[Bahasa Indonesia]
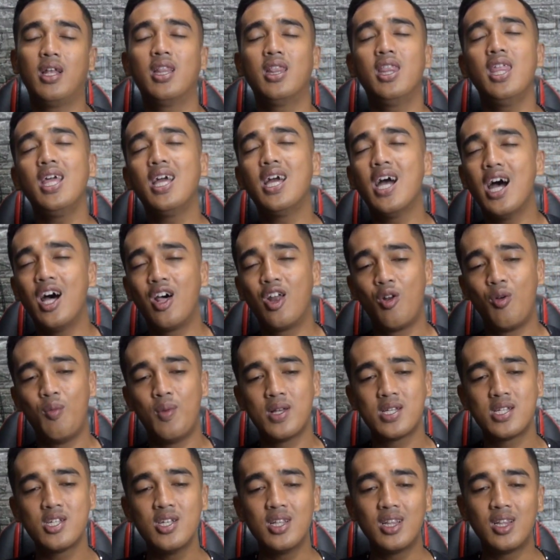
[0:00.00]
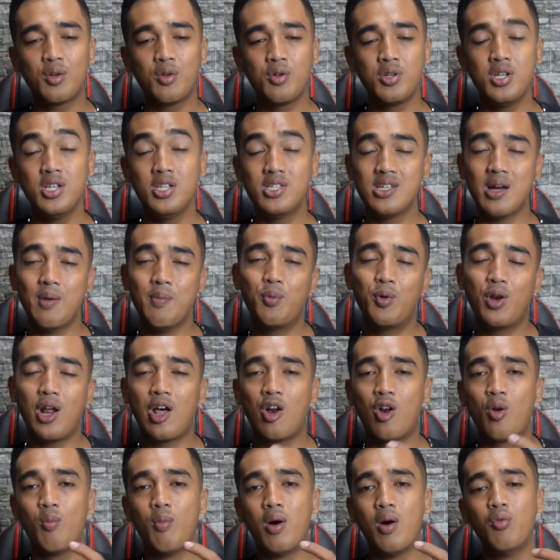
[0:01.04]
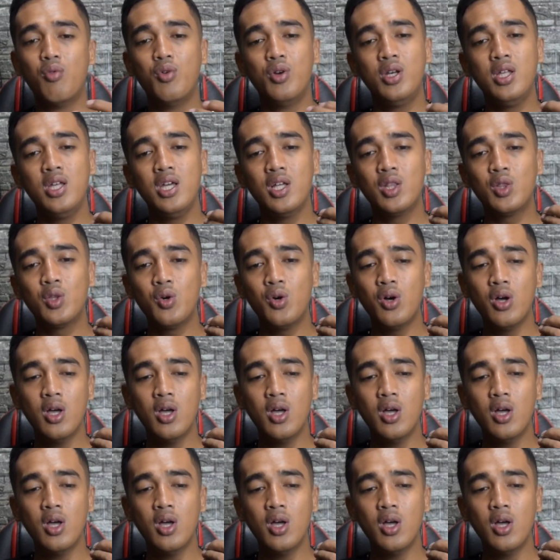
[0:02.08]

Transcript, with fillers: ketika aroma citrus dicampur aroma woody itu